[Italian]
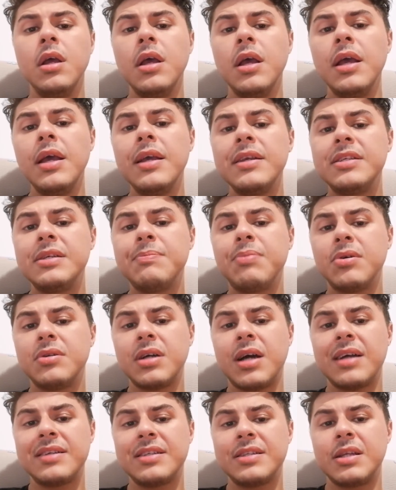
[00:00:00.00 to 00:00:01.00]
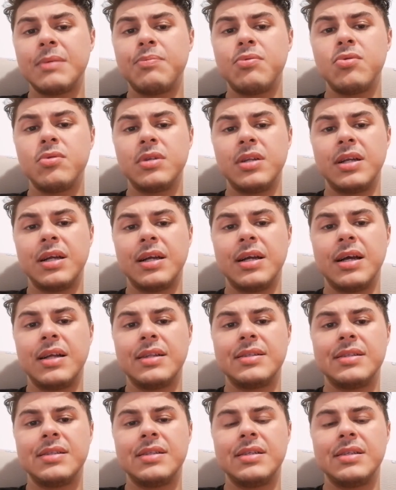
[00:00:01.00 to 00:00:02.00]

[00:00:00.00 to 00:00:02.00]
e si porta a casa tre punti ragazzi.